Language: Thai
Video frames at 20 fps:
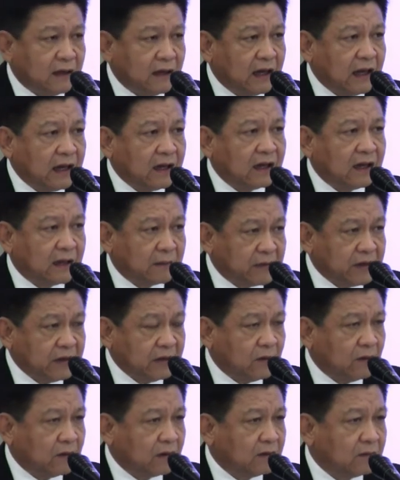ให้เกิดประ
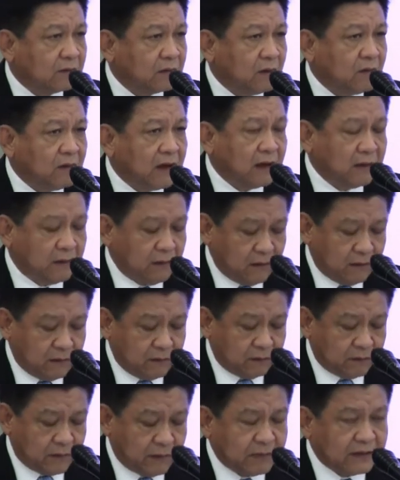โยชน์เพราะว่า
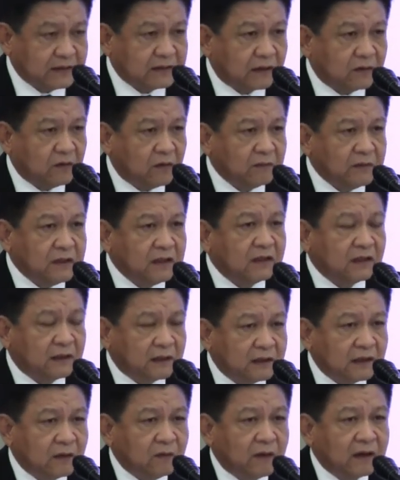มันเป็นสังคมที่ถึง
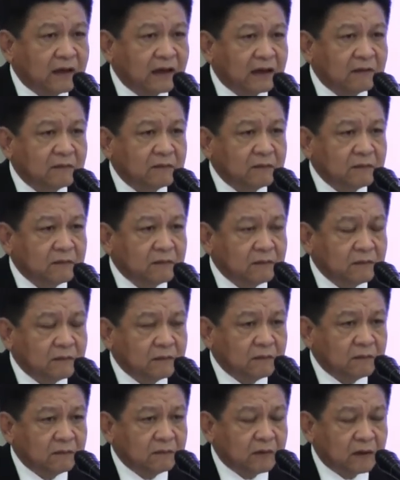ตัวนะครับ
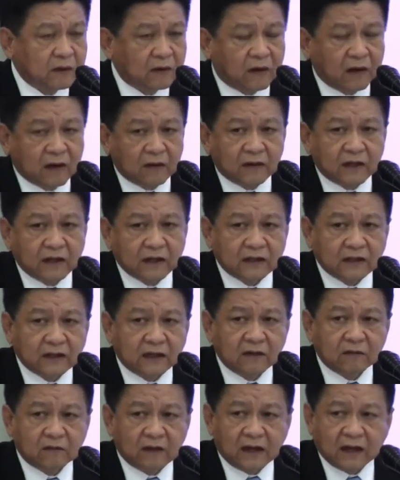เมื่อก่อนเราเคยเตื
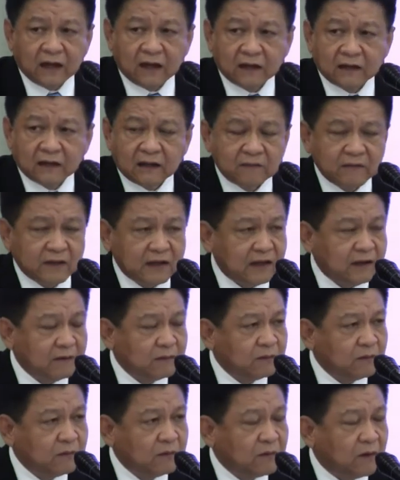อนว่าถ้ามี
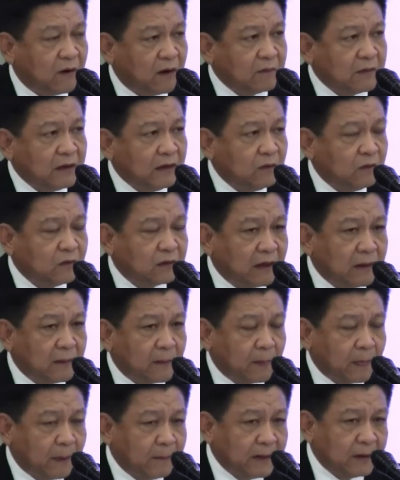ผู้ครองมีลูกเนี่ย
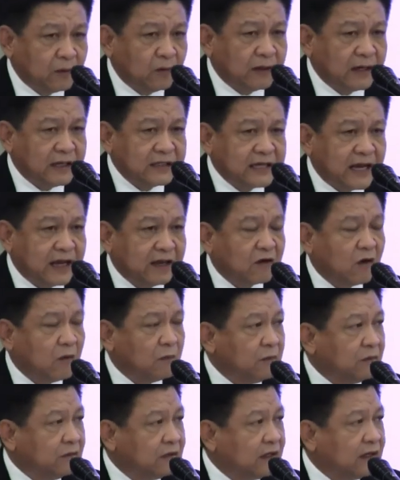ไม่ควรให้ใช้คอม
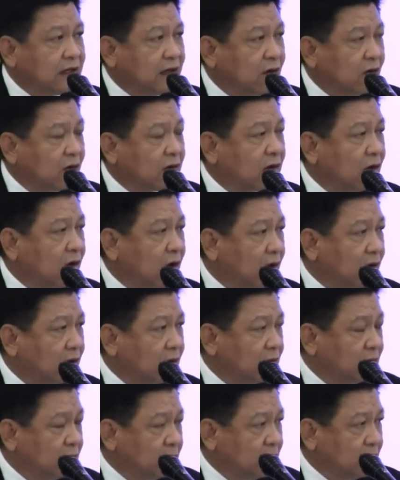พิวเตอร์ในห้องนอน
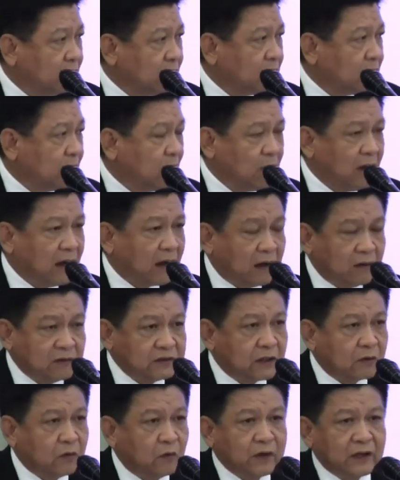เพราะว่าเขา
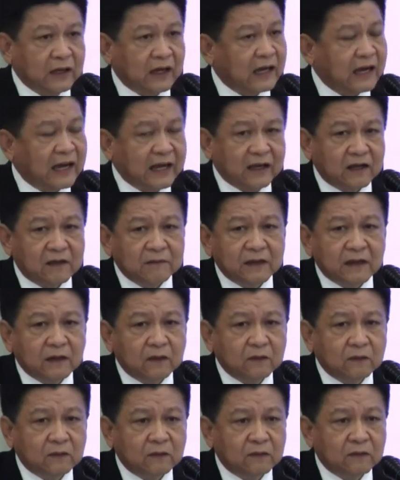จะคุยกับใครก็ไม่
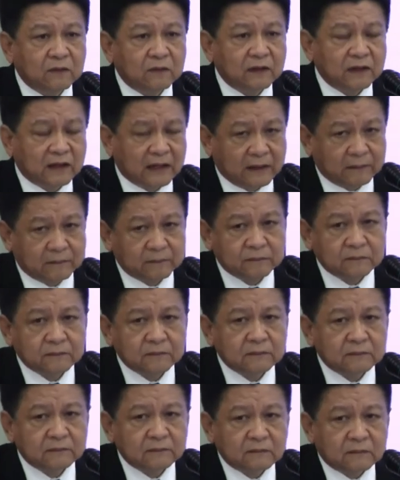รู้นะครับ
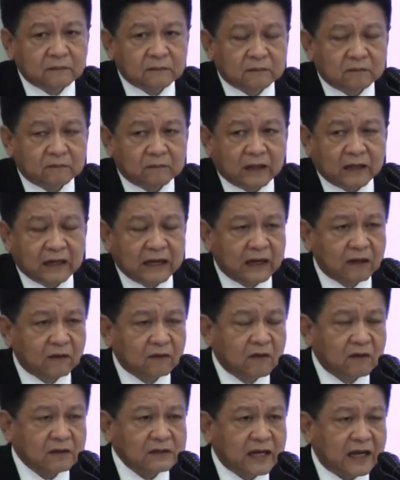บางครั้ง
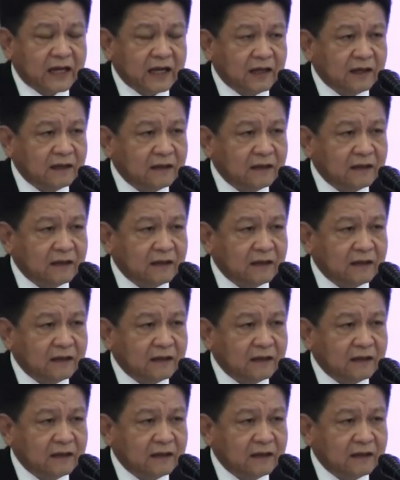ก็ใช้